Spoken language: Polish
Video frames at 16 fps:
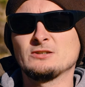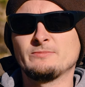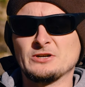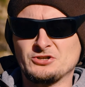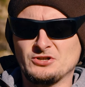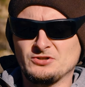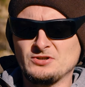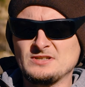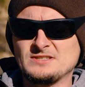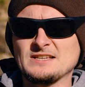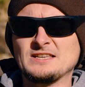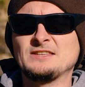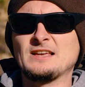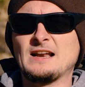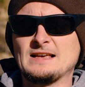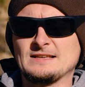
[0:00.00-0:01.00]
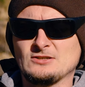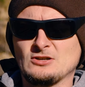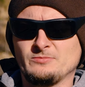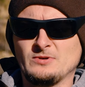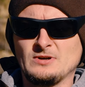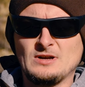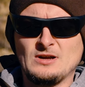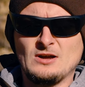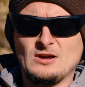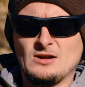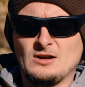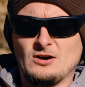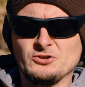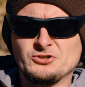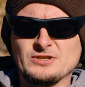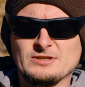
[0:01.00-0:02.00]
Zobaczcie, to jest taki teleskop.
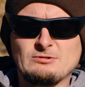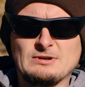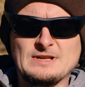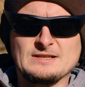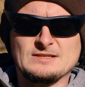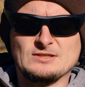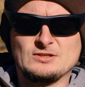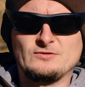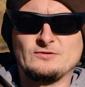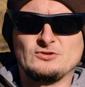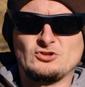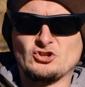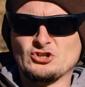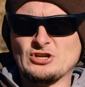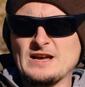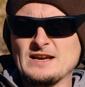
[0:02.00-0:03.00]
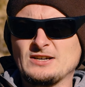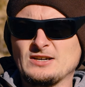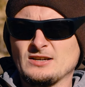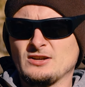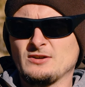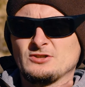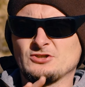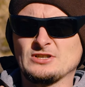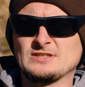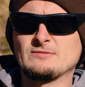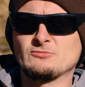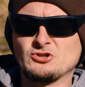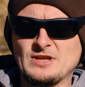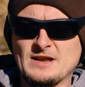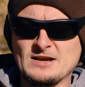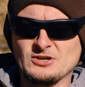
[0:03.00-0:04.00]
On się składa z trzech, czasem
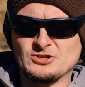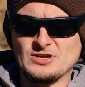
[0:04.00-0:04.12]
czterech